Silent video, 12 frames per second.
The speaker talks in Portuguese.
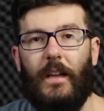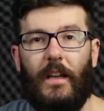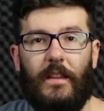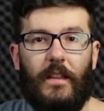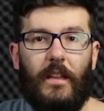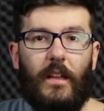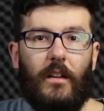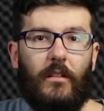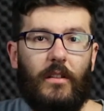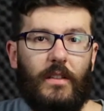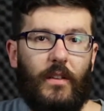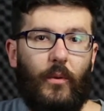Entender a
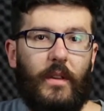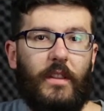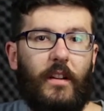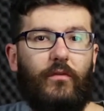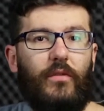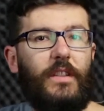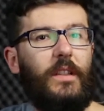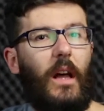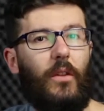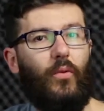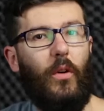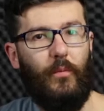relação entre a
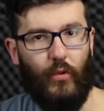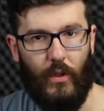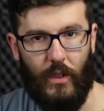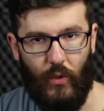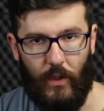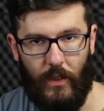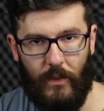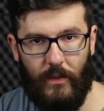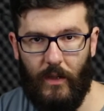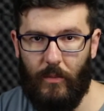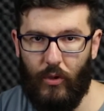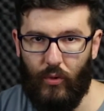velocidade do obturador,
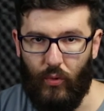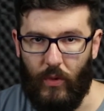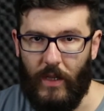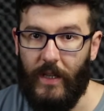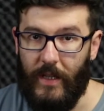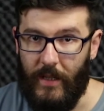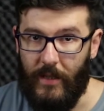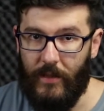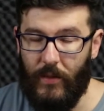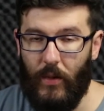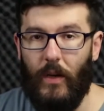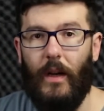abertura e
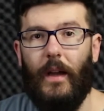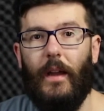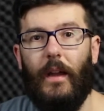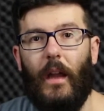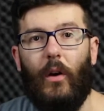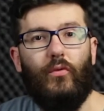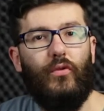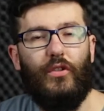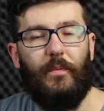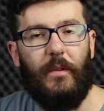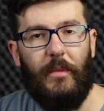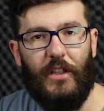ISO é um dos
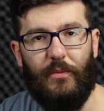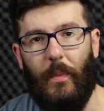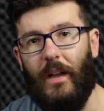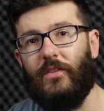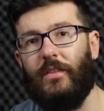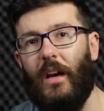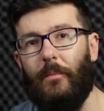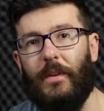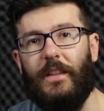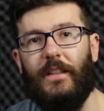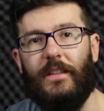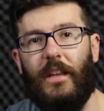primeiros passos na
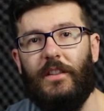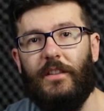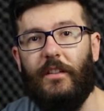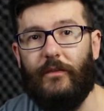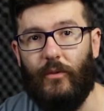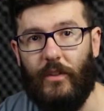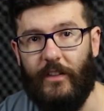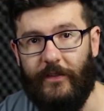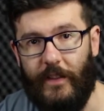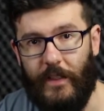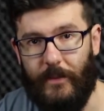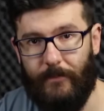aprendizagem da
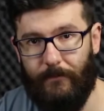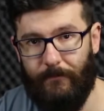fotografia.